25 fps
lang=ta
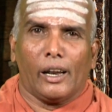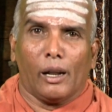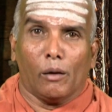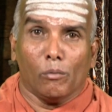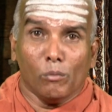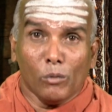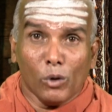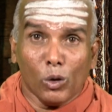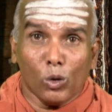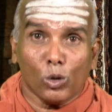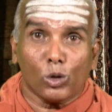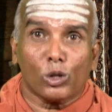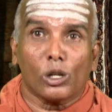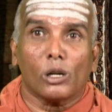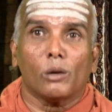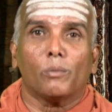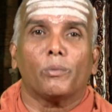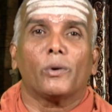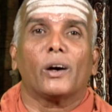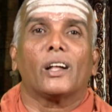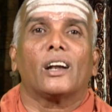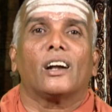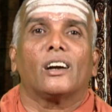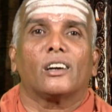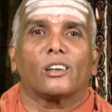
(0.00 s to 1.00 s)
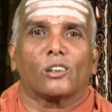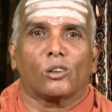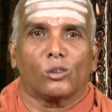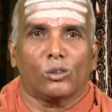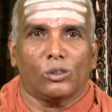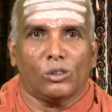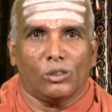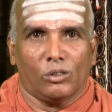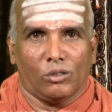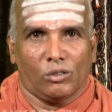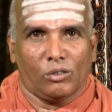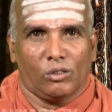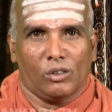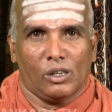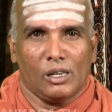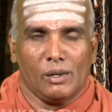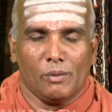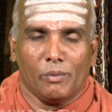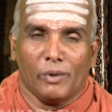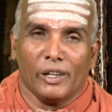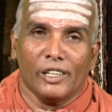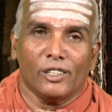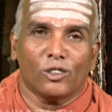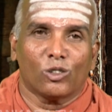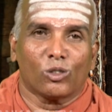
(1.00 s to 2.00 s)
நம்ம ஒருத்தரை பாராட்டணும்
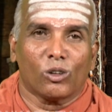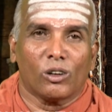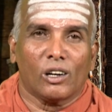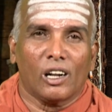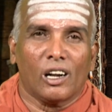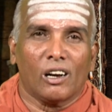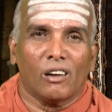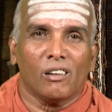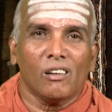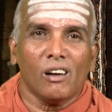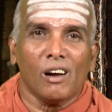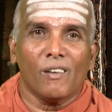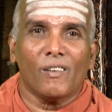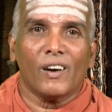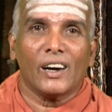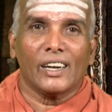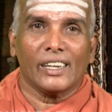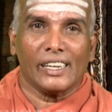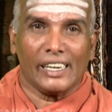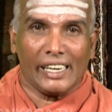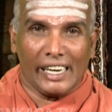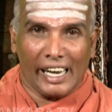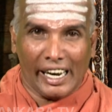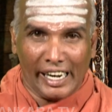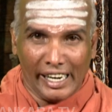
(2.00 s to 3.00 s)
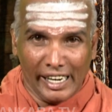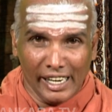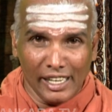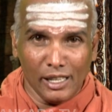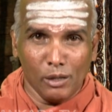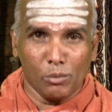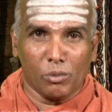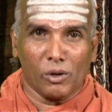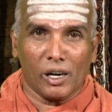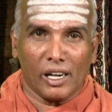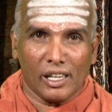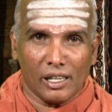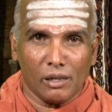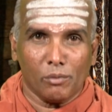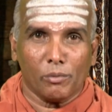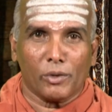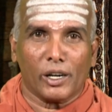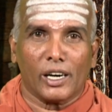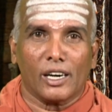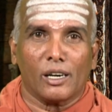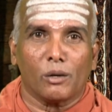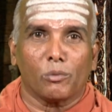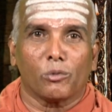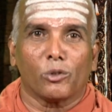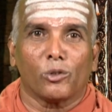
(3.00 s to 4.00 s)
அப்படின்னு சொன்னாலும் அவளுக்கு நல்லது பண்ணால் தான்
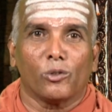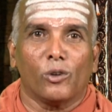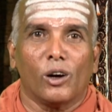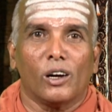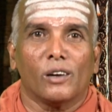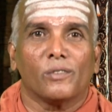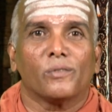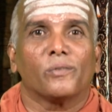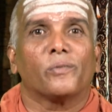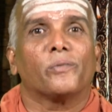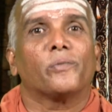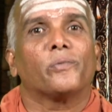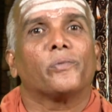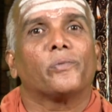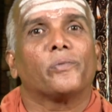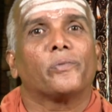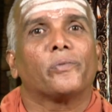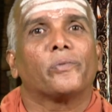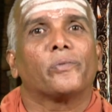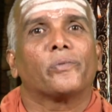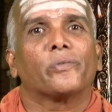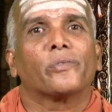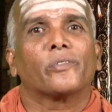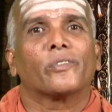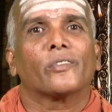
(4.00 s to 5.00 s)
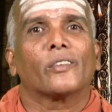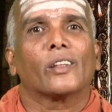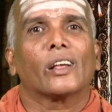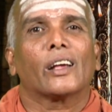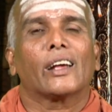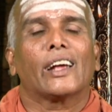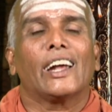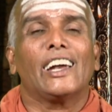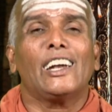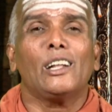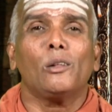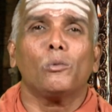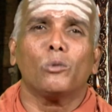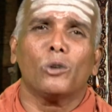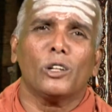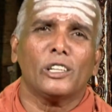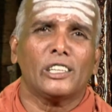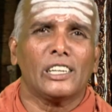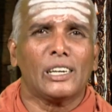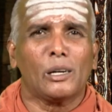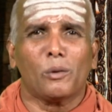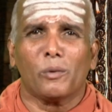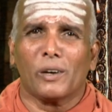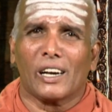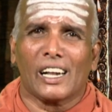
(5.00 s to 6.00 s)
பாராட்டு பண்ணுவான் கெட்டது
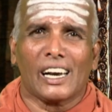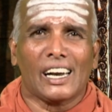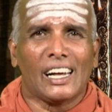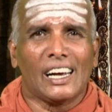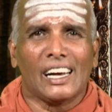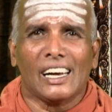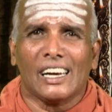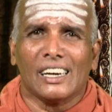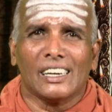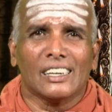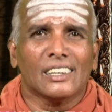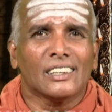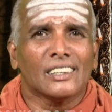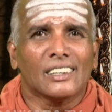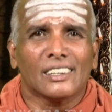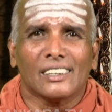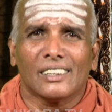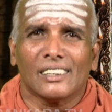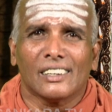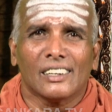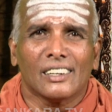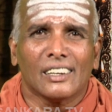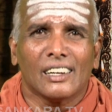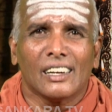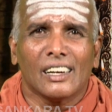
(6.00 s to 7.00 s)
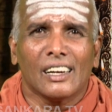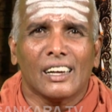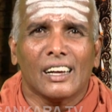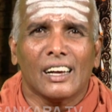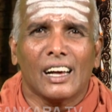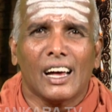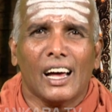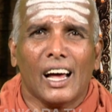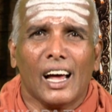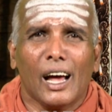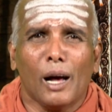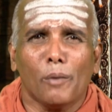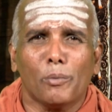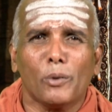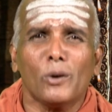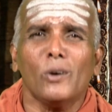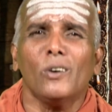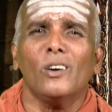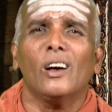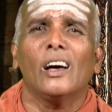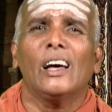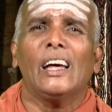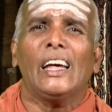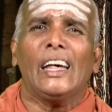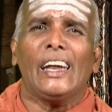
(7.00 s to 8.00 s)
பண்ணால் திட்டமாட்டாளா அப்போ
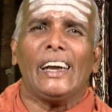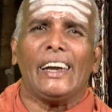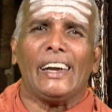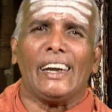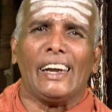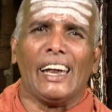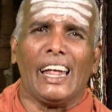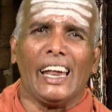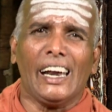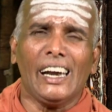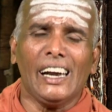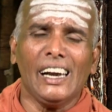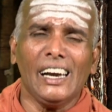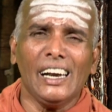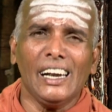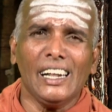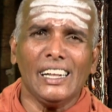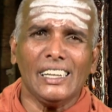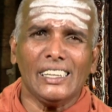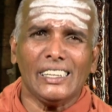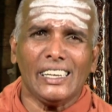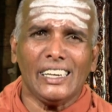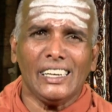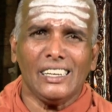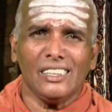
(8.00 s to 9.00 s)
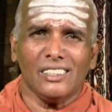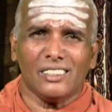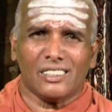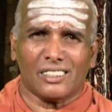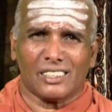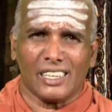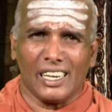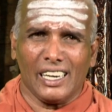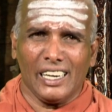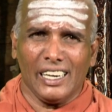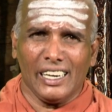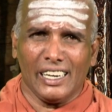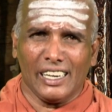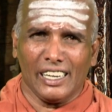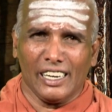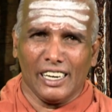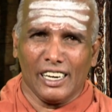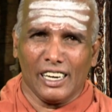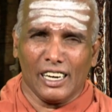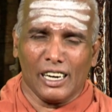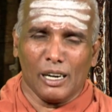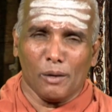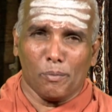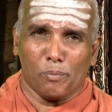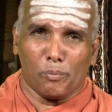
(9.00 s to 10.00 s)
நல்லதை
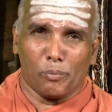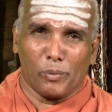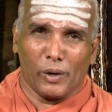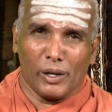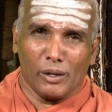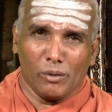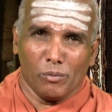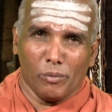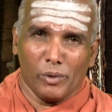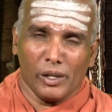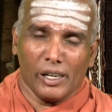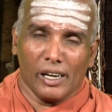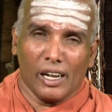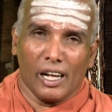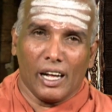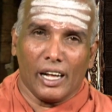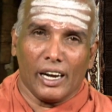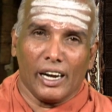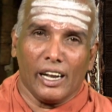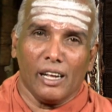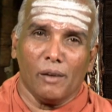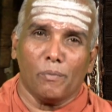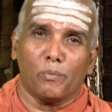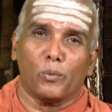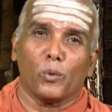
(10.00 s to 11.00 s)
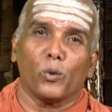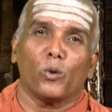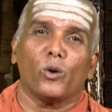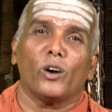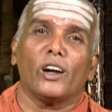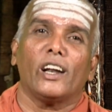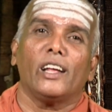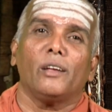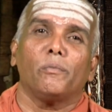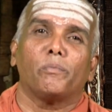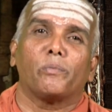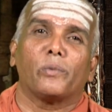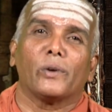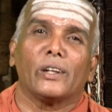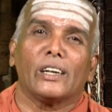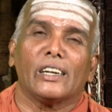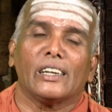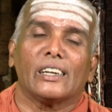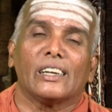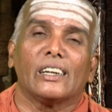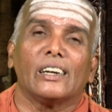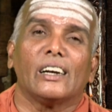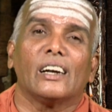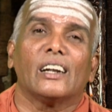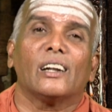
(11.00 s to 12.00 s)
செய்கின்ற பண்பினாலே புகழை
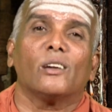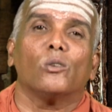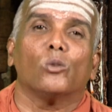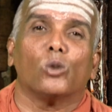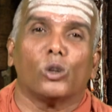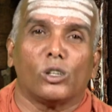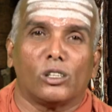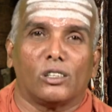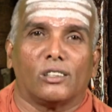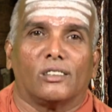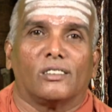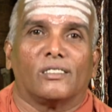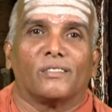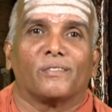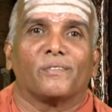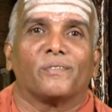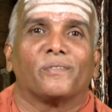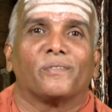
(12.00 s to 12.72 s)
பெறுகின்ற ஒன்று